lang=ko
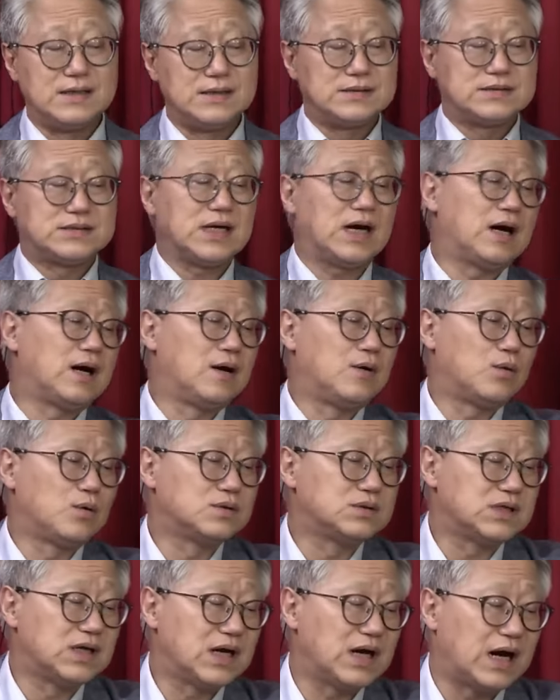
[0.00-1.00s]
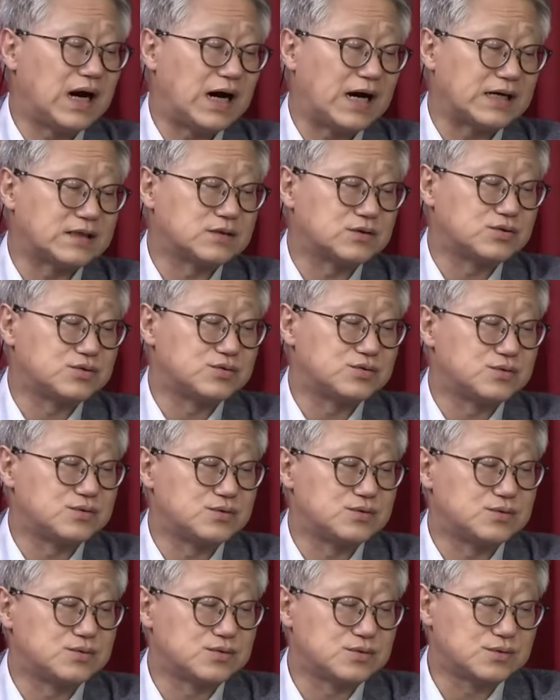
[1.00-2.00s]
자, 오늘의
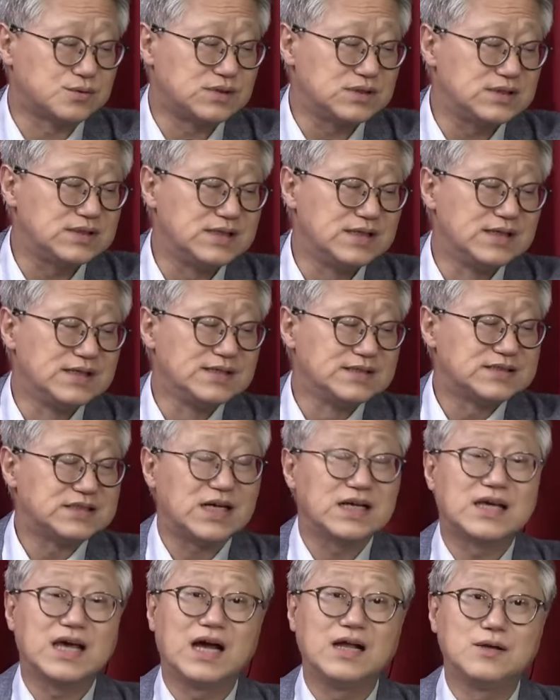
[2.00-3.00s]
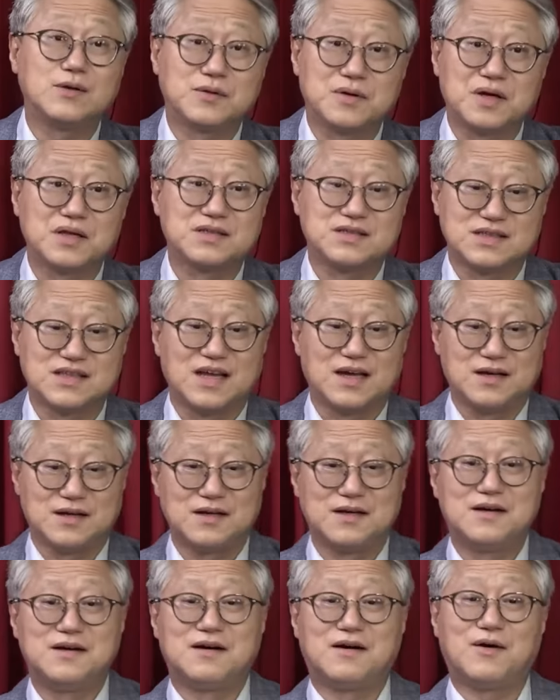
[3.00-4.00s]
아투를 짧게 하려고 했는데
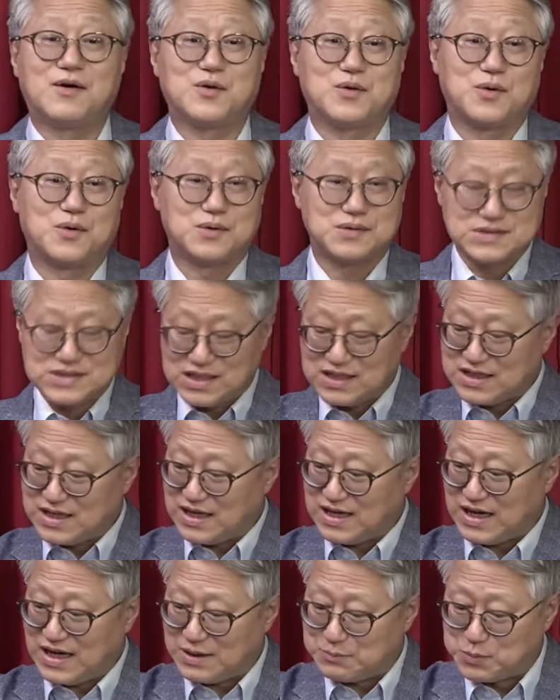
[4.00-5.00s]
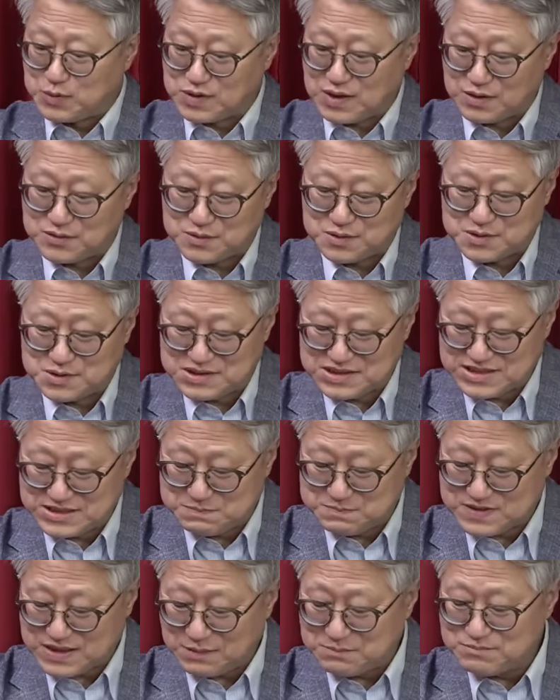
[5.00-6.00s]
아이고 짧게 못하고
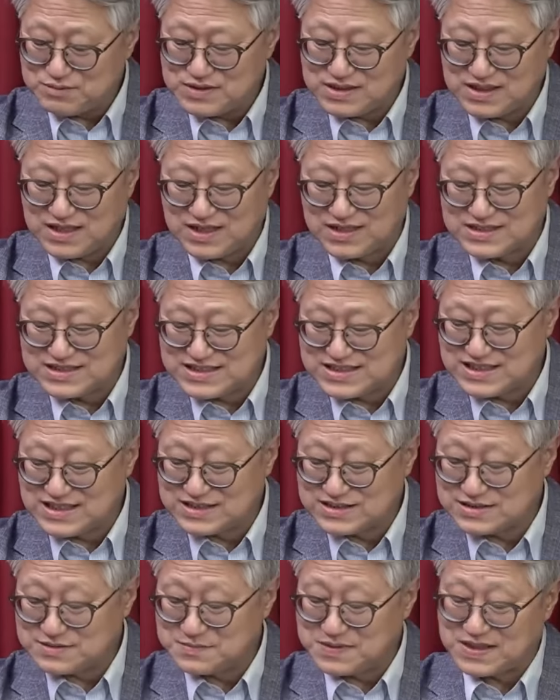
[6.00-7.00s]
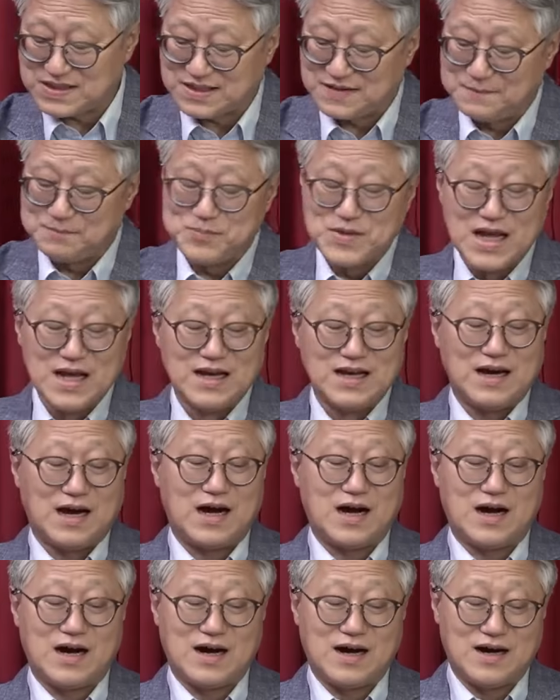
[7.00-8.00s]
13분이나 지났습니다.
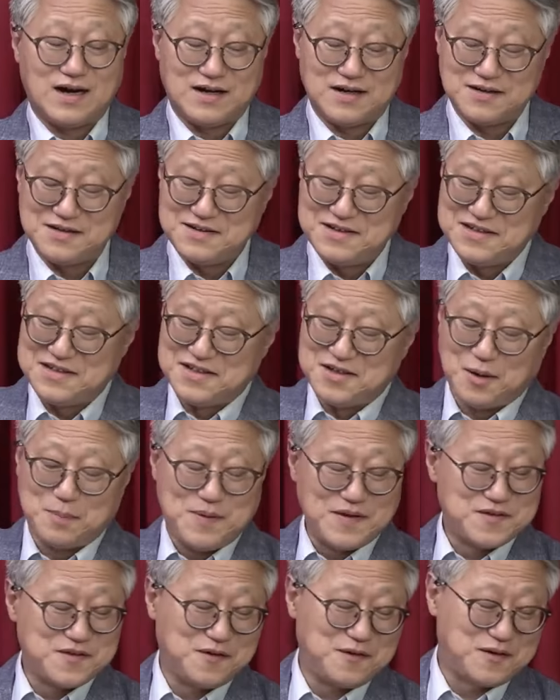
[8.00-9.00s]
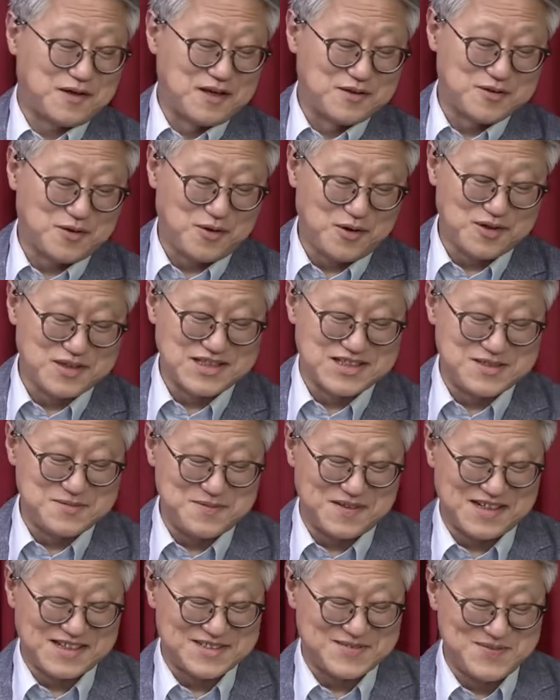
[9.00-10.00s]
옆에서 계속
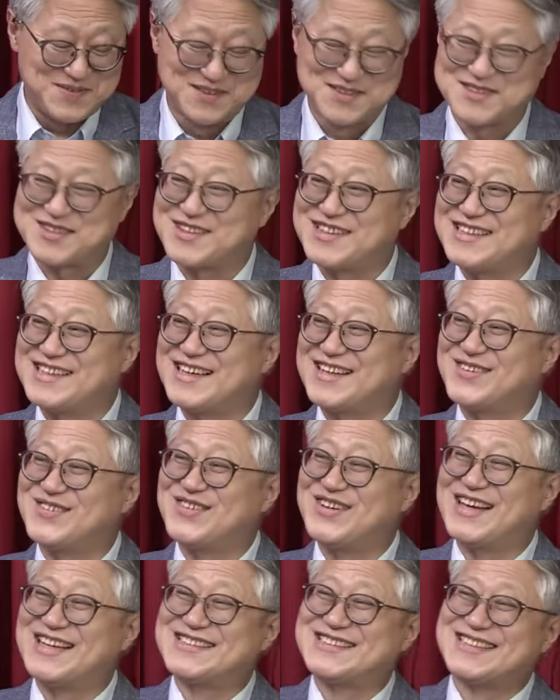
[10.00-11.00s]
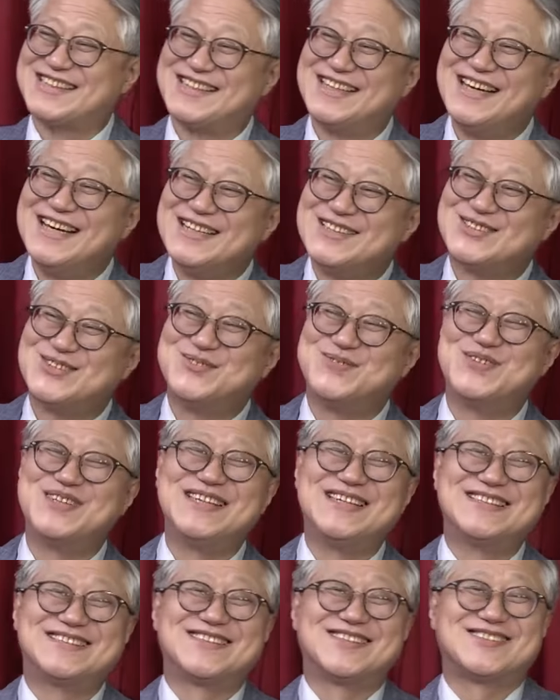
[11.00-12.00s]
헛기침을 하시면서 기다리고 계시는 두
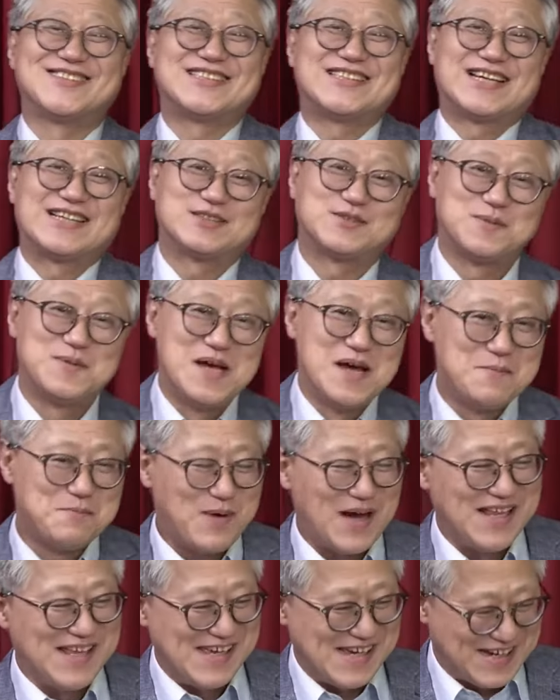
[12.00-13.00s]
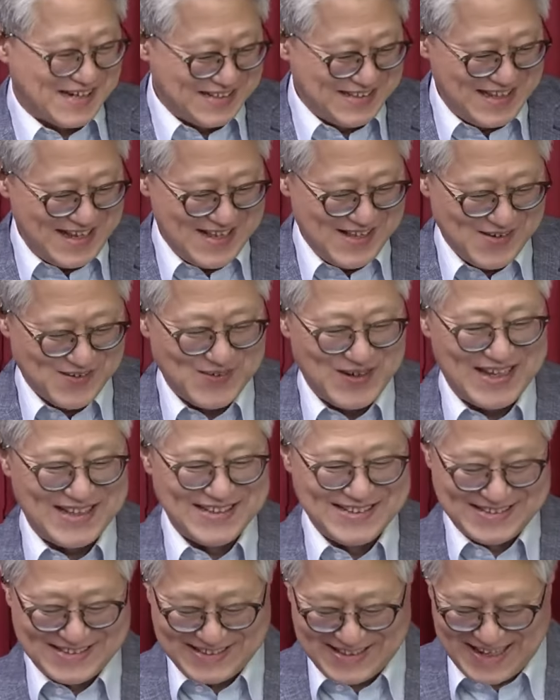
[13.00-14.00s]
분이 있어서 제가 좀 빨리 끝내려고
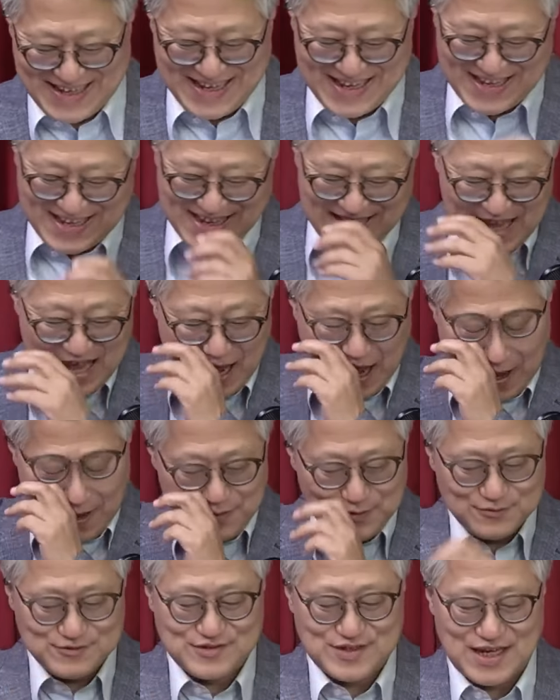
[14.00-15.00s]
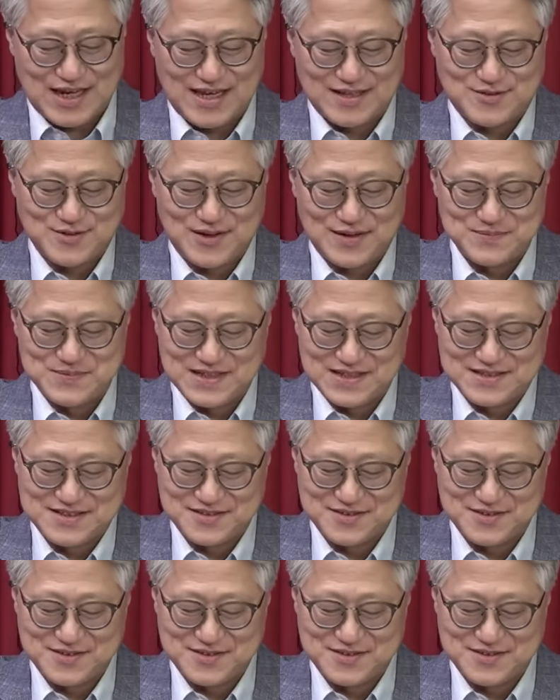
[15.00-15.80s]
했는데 아이고 죄송합니다.